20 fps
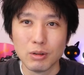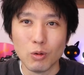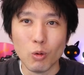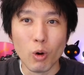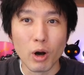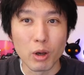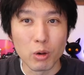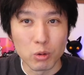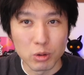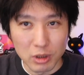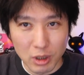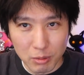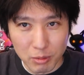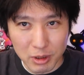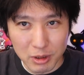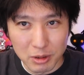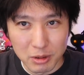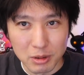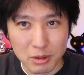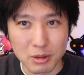おはようござい
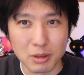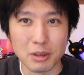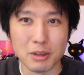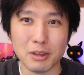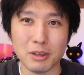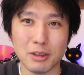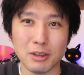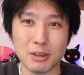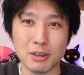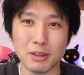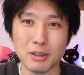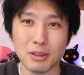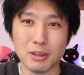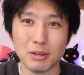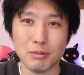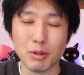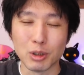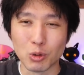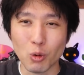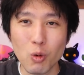ます。
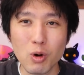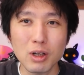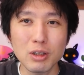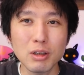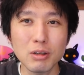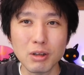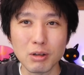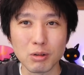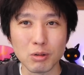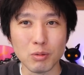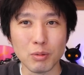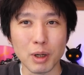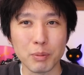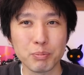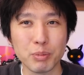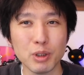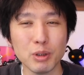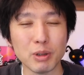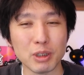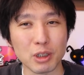えー、まあ、動画出てるの真っ
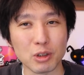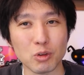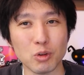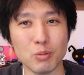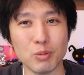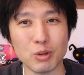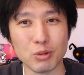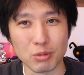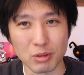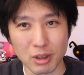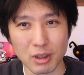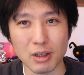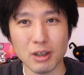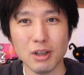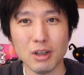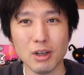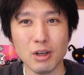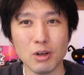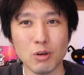昼間だと思うので、